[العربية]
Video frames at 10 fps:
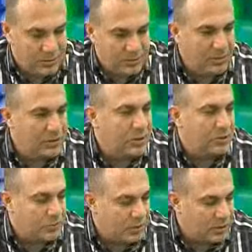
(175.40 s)
نرجع
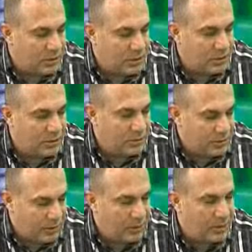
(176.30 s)
ان شاء الله ان
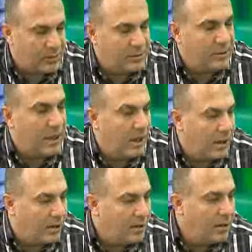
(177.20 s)
الله راد
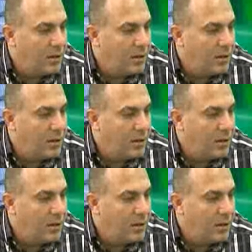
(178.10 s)
نتاهل